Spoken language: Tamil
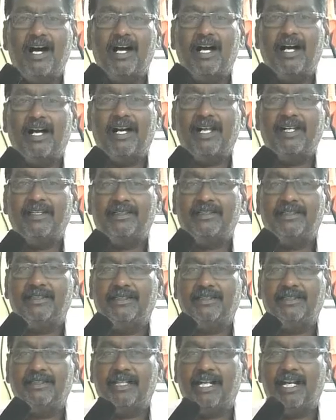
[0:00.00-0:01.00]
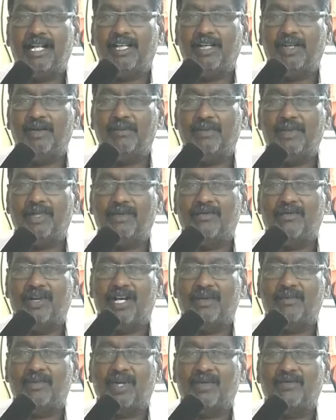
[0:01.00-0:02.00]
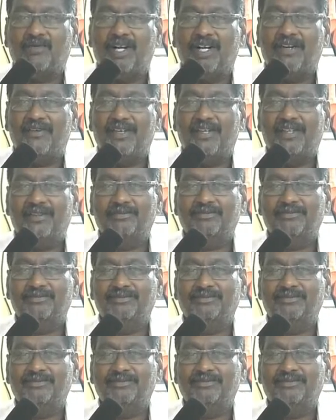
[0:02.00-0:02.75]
அனைத்து நலங்களும் பெற்று வளமுடன் வாழ வேண்டும்